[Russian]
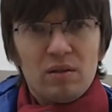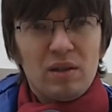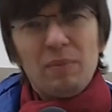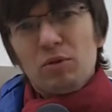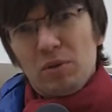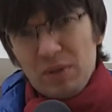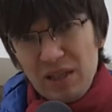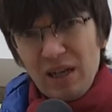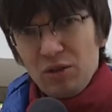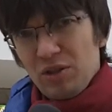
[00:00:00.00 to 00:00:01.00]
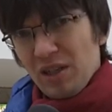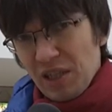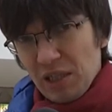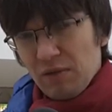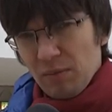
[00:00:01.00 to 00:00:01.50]
я просто стараюсь не
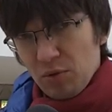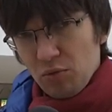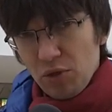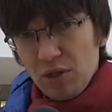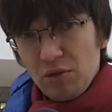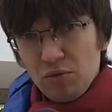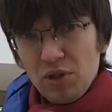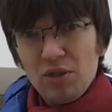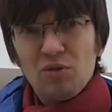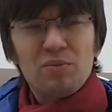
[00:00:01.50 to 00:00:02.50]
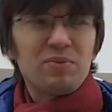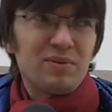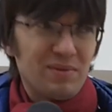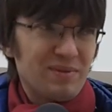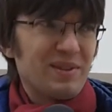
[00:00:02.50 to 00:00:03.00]
рассказывать вам сюжет, сюжет чтобы
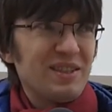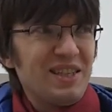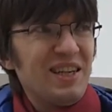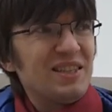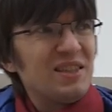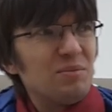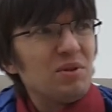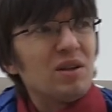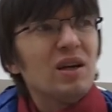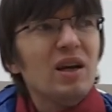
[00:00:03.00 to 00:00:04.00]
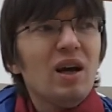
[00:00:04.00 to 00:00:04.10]
э, интереснее было.